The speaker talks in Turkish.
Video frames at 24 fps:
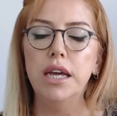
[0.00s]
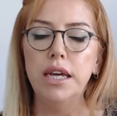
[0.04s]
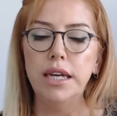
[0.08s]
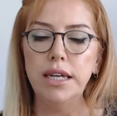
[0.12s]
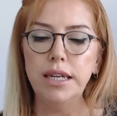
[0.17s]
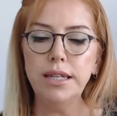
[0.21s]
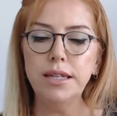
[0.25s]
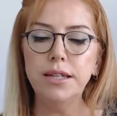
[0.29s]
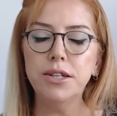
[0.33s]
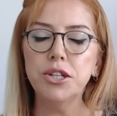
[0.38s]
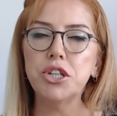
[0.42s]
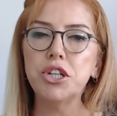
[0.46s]

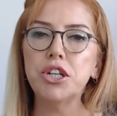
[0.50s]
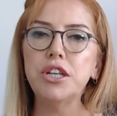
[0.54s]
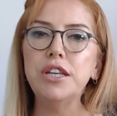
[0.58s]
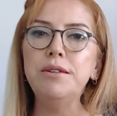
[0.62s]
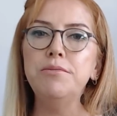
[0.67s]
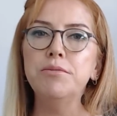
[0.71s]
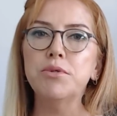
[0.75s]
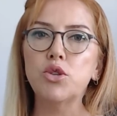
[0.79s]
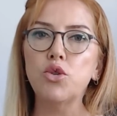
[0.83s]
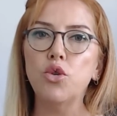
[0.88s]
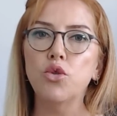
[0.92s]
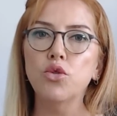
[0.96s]
İlişkiyi
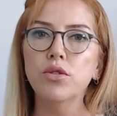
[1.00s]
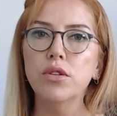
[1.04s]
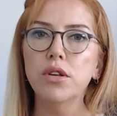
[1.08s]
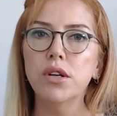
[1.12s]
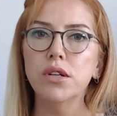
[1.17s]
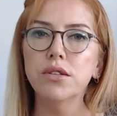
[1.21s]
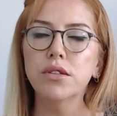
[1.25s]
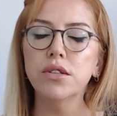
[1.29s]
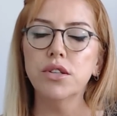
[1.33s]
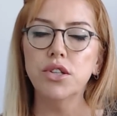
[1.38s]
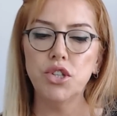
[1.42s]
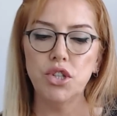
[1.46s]
mi
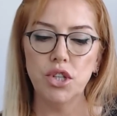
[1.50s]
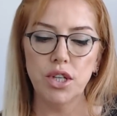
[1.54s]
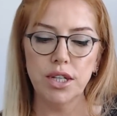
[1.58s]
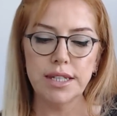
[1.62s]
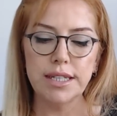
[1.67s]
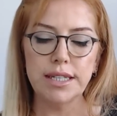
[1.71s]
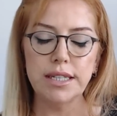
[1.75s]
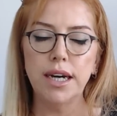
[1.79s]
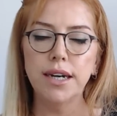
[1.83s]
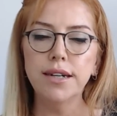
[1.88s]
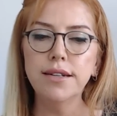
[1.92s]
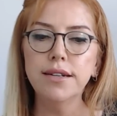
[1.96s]

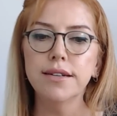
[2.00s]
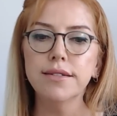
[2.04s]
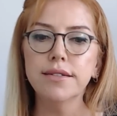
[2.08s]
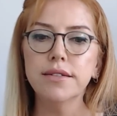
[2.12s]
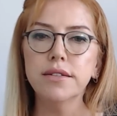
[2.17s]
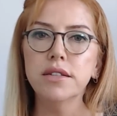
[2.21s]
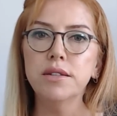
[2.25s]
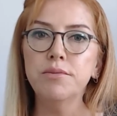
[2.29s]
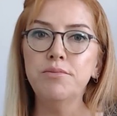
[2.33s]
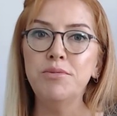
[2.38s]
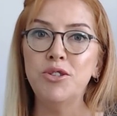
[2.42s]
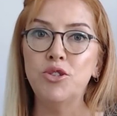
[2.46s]
sonlandıracaksın?
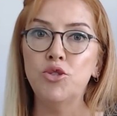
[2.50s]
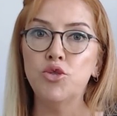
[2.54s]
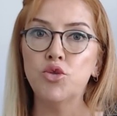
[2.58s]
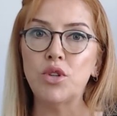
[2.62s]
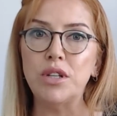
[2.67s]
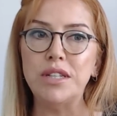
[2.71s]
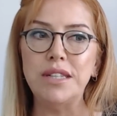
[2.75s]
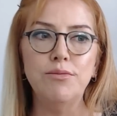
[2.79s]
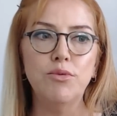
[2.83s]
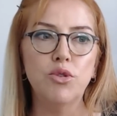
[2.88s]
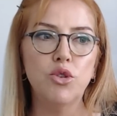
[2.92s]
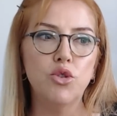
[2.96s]
Hayatını bir
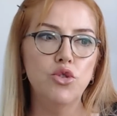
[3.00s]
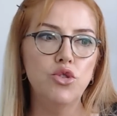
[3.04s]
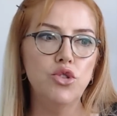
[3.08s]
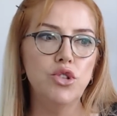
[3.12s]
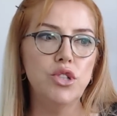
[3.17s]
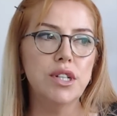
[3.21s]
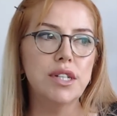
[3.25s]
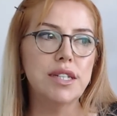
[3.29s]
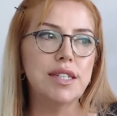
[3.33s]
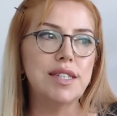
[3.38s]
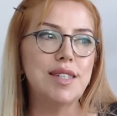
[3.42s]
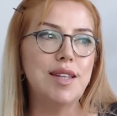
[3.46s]
düzene mi
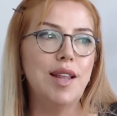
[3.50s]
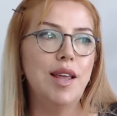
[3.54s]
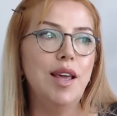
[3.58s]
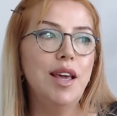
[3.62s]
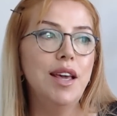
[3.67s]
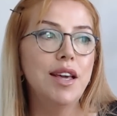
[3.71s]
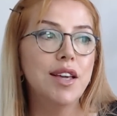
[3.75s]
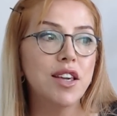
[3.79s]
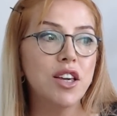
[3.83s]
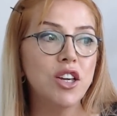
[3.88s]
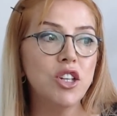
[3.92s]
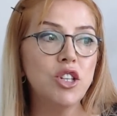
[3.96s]
koyacaksın?
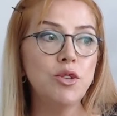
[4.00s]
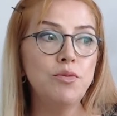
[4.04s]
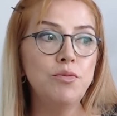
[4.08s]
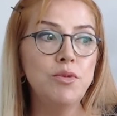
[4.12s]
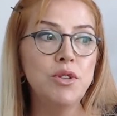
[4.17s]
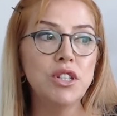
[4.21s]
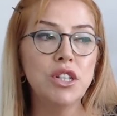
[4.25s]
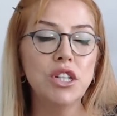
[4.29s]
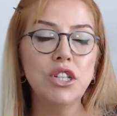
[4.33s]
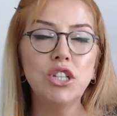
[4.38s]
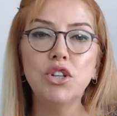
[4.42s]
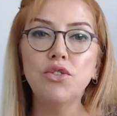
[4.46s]

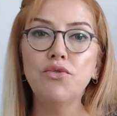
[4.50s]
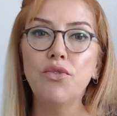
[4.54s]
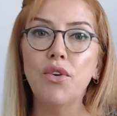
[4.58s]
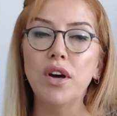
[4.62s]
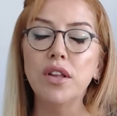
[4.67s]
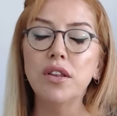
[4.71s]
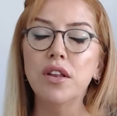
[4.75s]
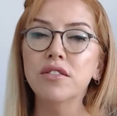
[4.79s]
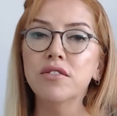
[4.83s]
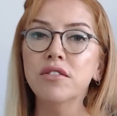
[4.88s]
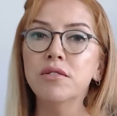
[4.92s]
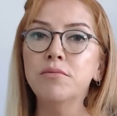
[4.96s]
Geçmişte
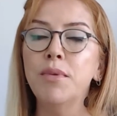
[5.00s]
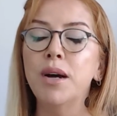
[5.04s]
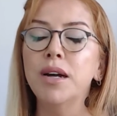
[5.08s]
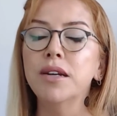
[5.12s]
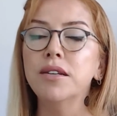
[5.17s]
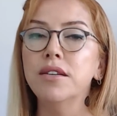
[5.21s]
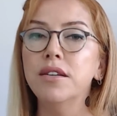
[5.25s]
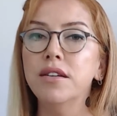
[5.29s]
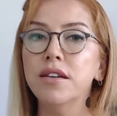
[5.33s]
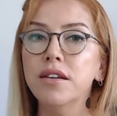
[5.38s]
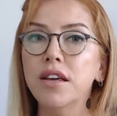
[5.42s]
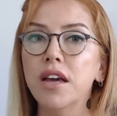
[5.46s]
şifalandırman
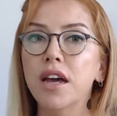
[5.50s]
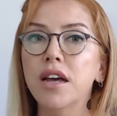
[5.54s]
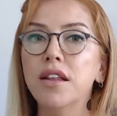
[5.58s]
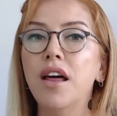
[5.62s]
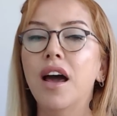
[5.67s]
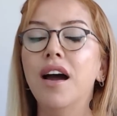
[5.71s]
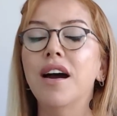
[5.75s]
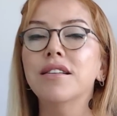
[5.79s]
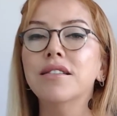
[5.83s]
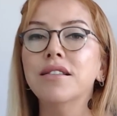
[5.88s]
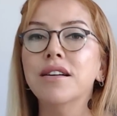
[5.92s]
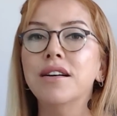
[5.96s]
gereken
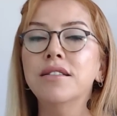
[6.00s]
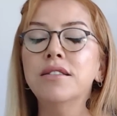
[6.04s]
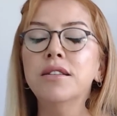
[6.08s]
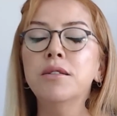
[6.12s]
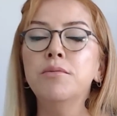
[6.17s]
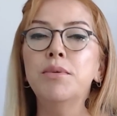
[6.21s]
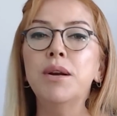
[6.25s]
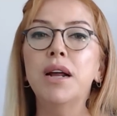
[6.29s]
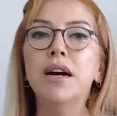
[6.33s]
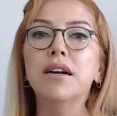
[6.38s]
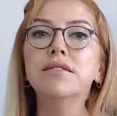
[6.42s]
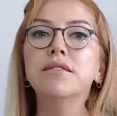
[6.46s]
arkanda
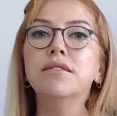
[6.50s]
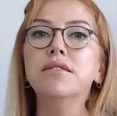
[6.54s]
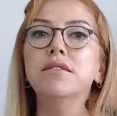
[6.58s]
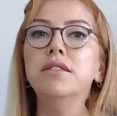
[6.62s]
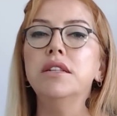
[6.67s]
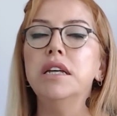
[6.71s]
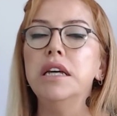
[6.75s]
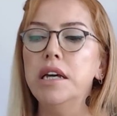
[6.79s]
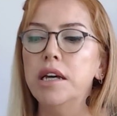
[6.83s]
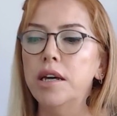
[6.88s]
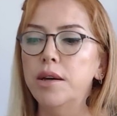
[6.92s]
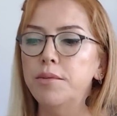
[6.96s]
bıraktığın
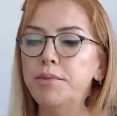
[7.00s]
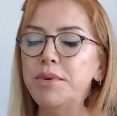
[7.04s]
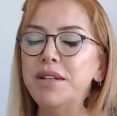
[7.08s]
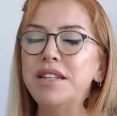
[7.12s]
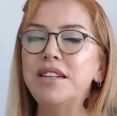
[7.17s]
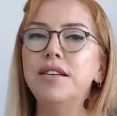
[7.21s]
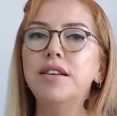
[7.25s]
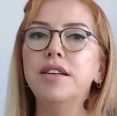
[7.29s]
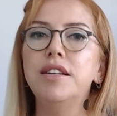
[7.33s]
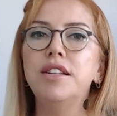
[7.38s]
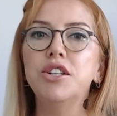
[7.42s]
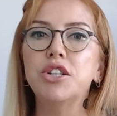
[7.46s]
bir
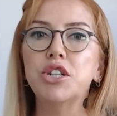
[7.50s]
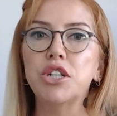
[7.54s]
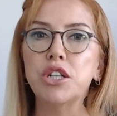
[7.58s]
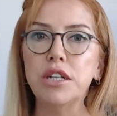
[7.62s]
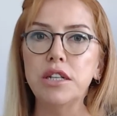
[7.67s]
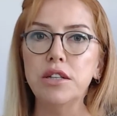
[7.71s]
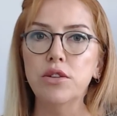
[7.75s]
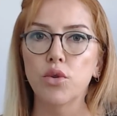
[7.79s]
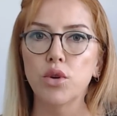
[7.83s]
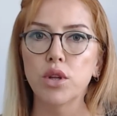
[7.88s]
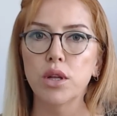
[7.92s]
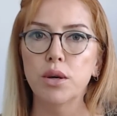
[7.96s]

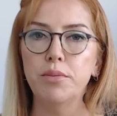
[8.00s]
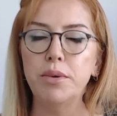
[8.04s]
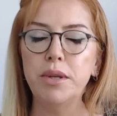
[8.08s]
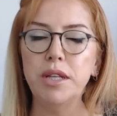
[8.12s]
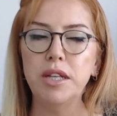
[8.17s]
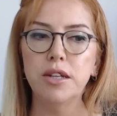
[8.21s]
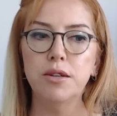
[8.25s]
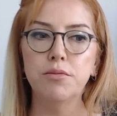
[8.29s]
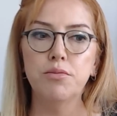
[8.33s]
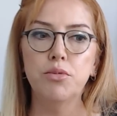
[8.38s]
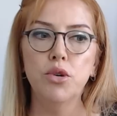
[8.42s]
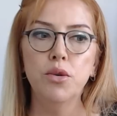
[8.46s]
ilişki de
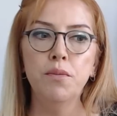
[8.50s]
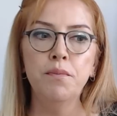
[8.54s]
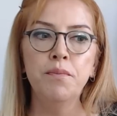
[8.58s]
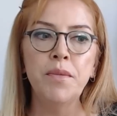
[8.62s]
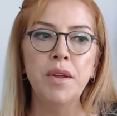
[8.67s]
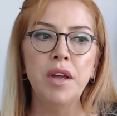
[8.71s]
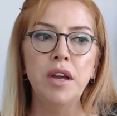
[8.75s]
olabilir bu.